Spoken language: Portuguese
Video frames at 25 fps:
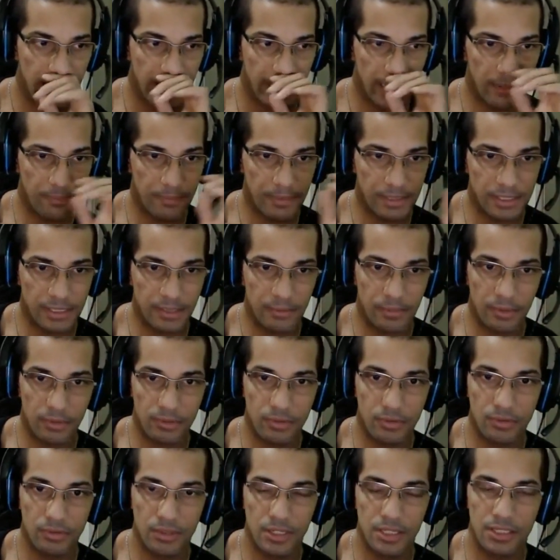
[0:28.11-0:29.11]
Ela
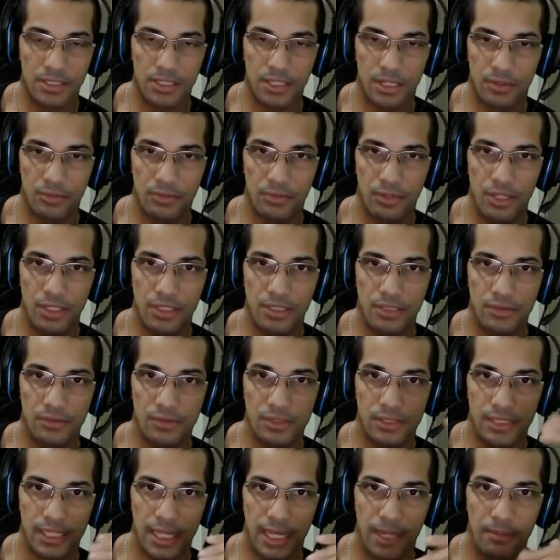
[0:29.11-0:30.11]
percebeu que durante a noite
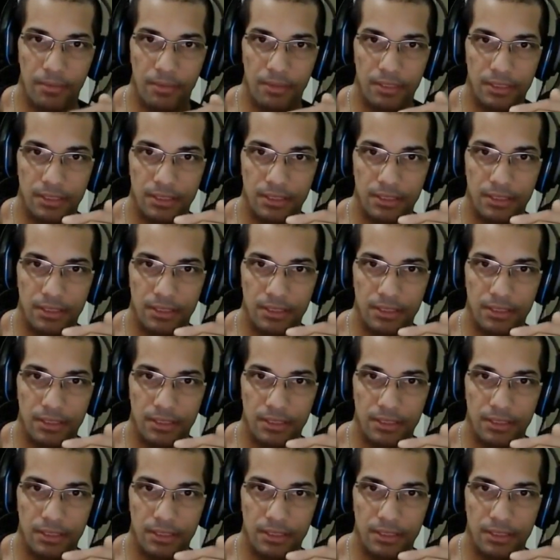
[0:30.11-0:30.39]
o cérebro